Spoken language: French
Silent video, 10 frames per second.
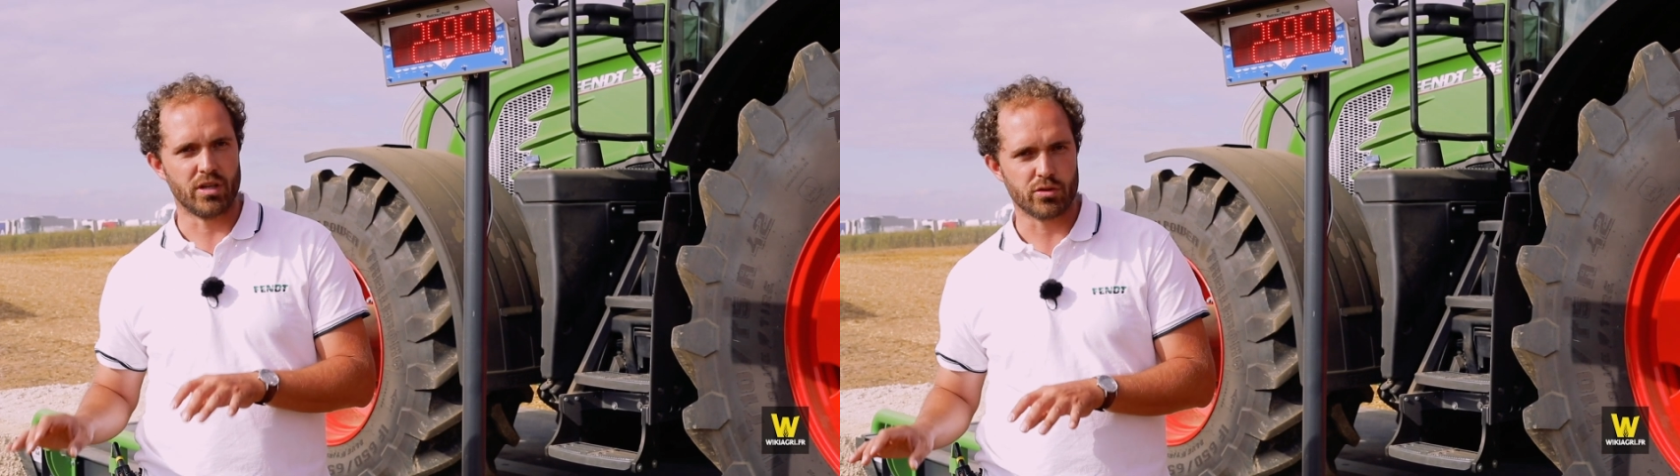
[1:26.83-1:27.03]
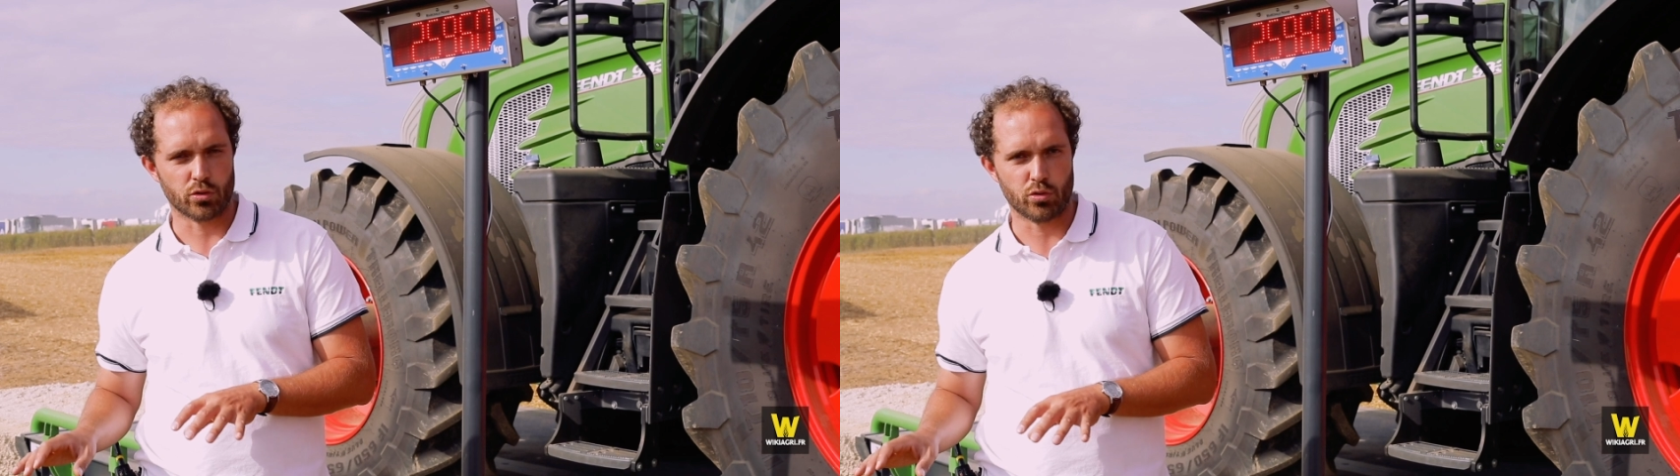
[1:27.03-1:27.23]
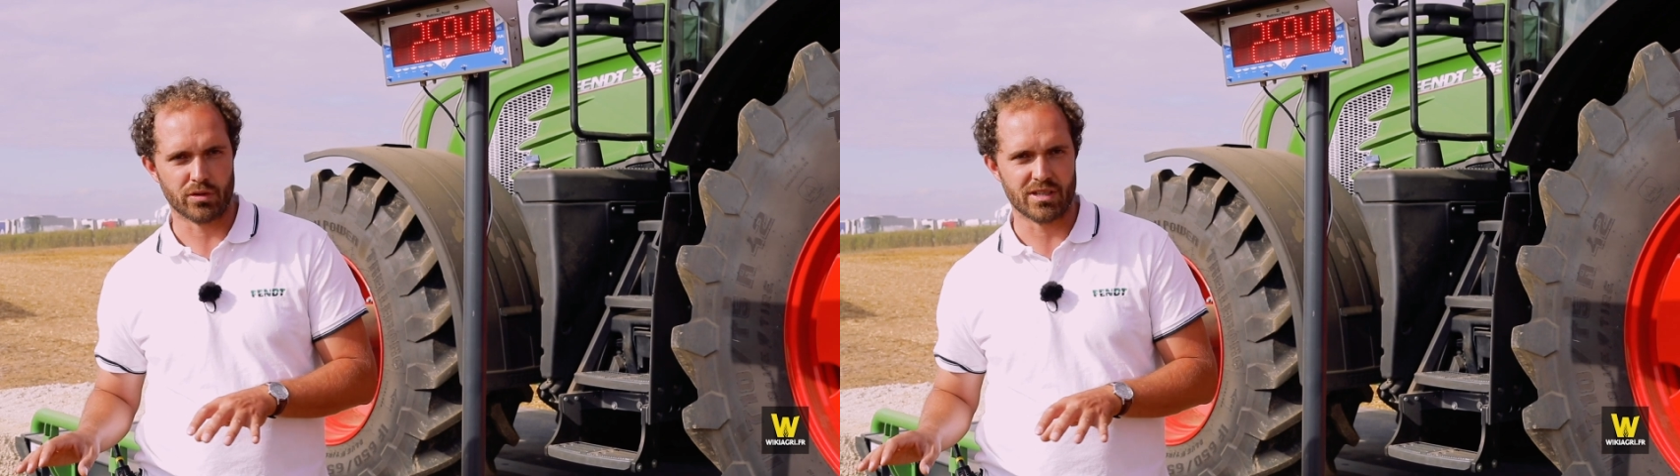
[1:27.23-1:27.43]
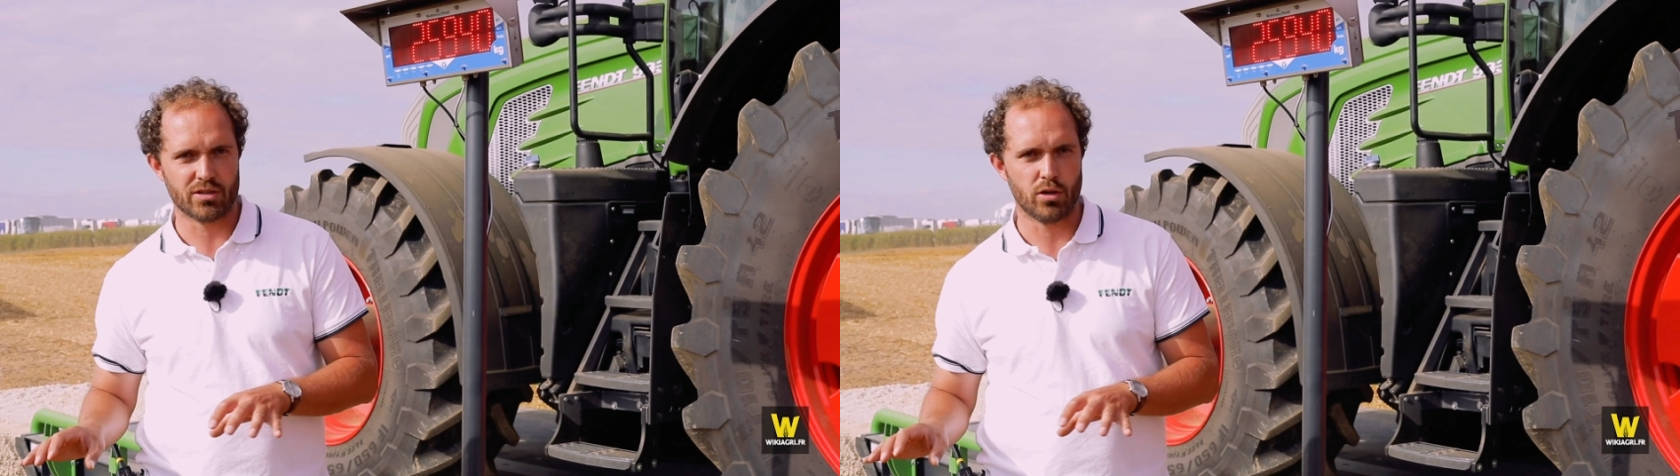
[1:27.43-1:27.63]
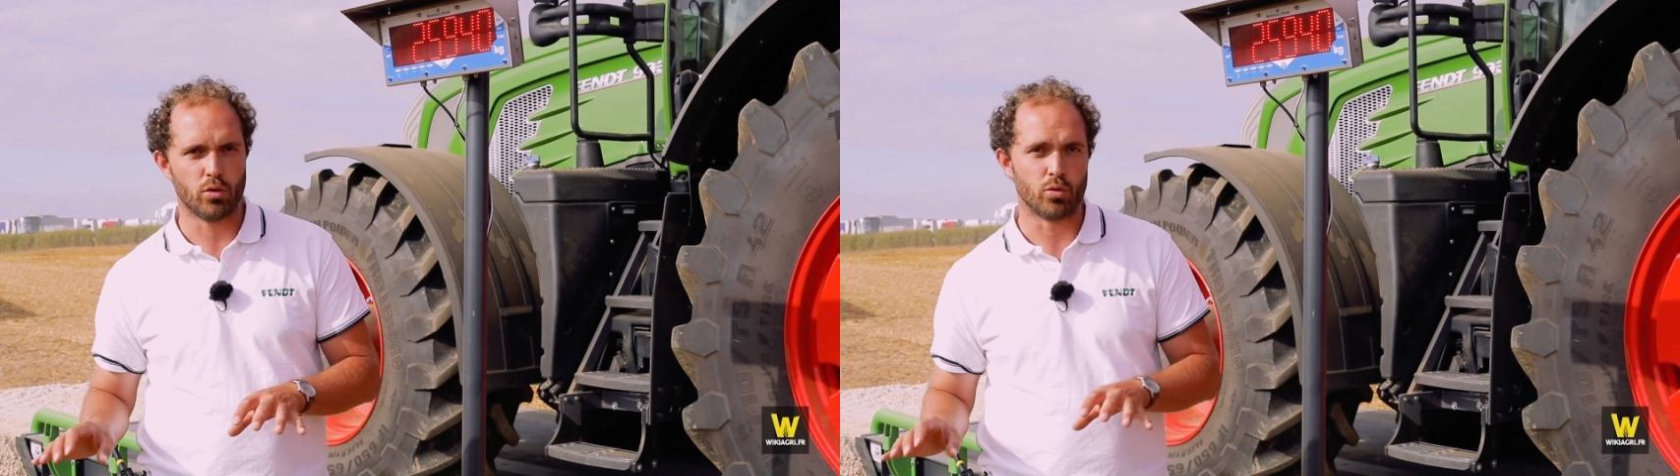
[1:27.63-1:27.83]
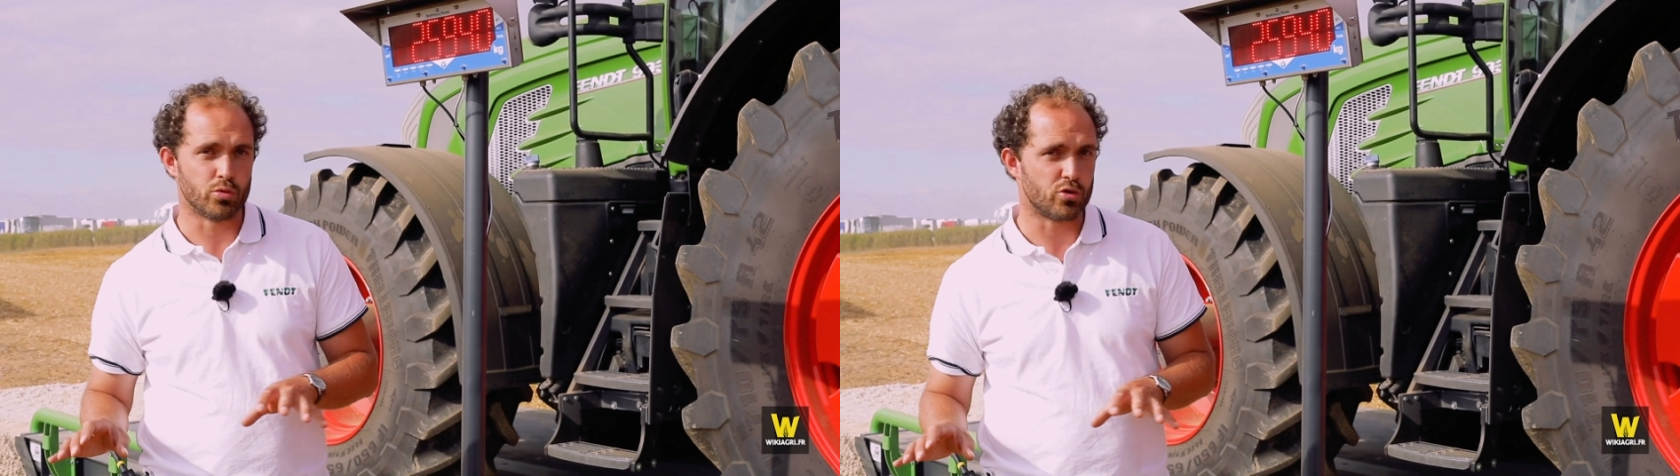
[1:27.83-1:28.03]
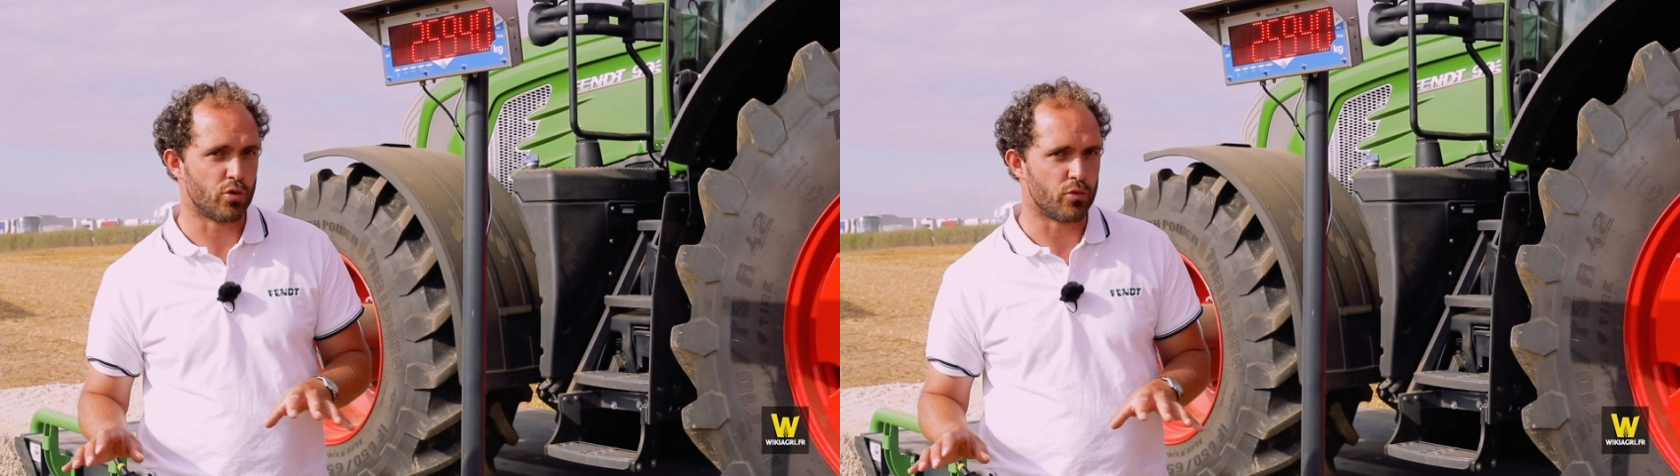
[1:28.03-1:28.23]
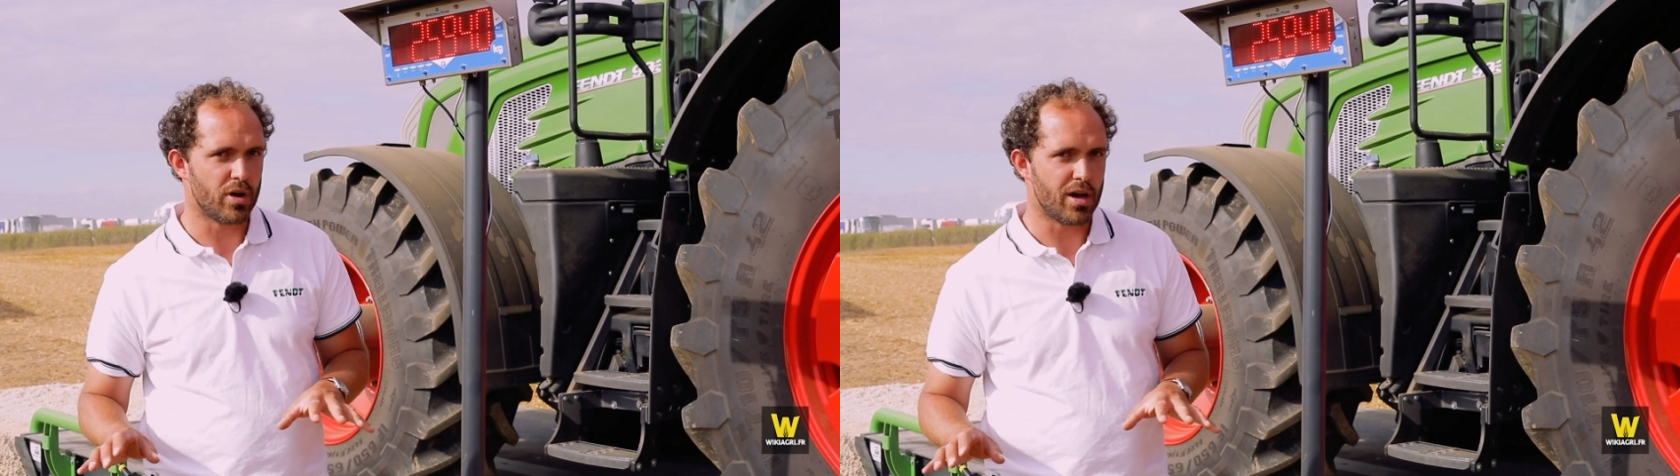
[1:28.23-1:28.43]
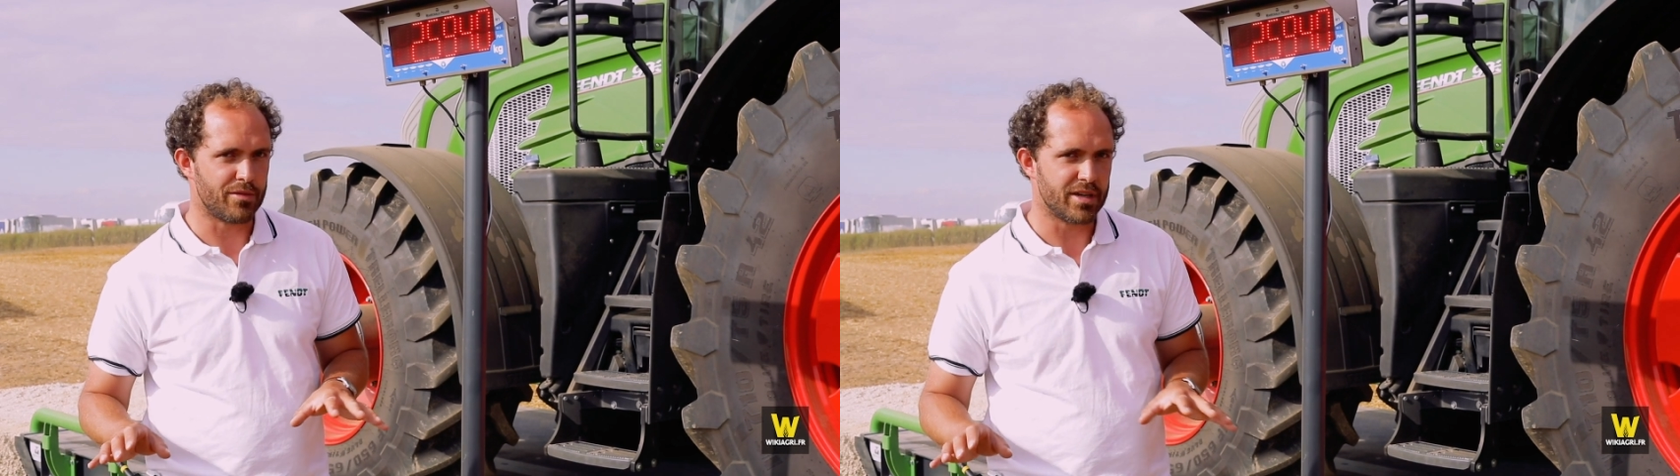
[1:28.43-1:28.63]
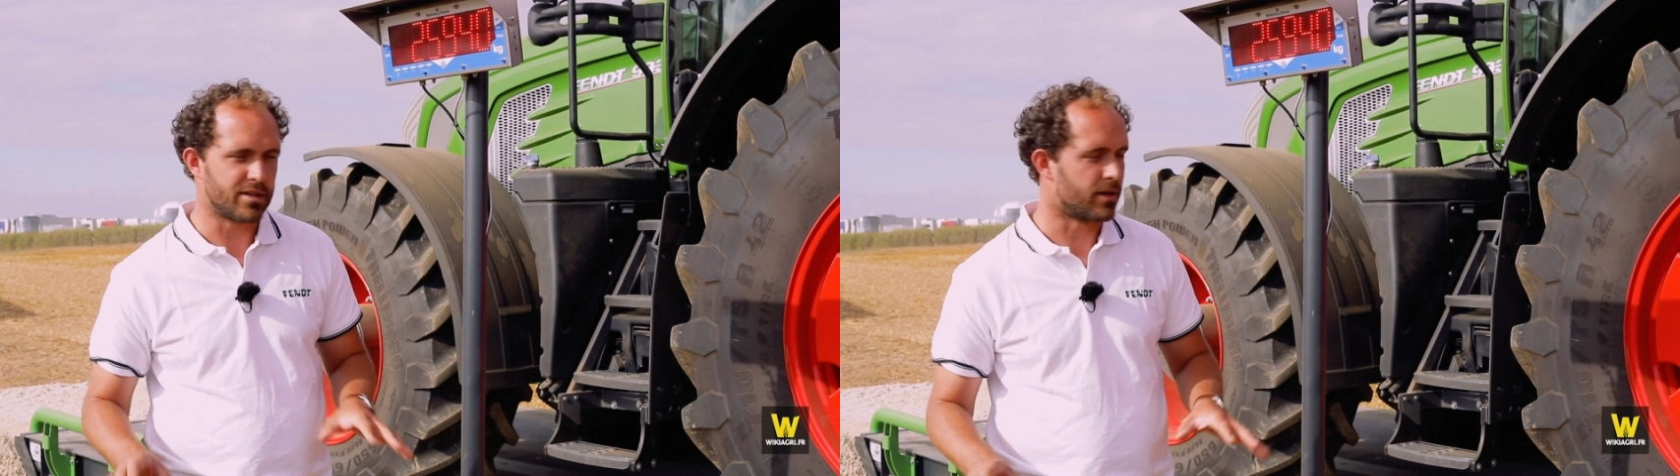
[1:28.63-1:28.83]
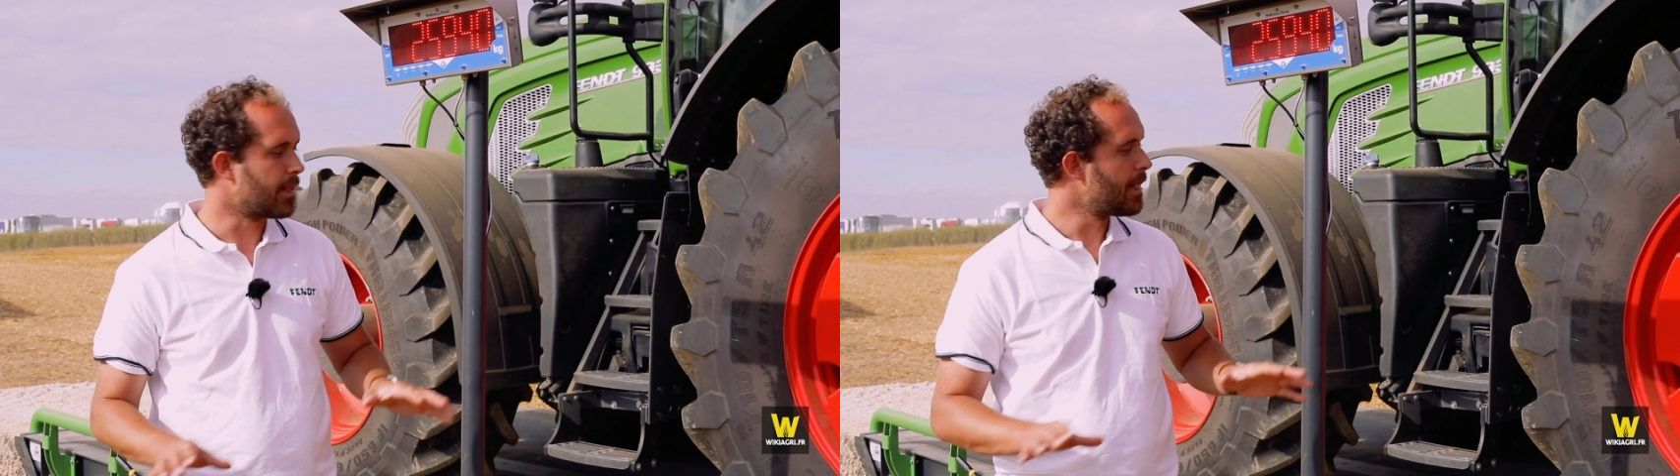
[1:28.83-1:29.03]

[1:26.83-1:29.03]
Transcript: de la structure des sols, on ne se voit avec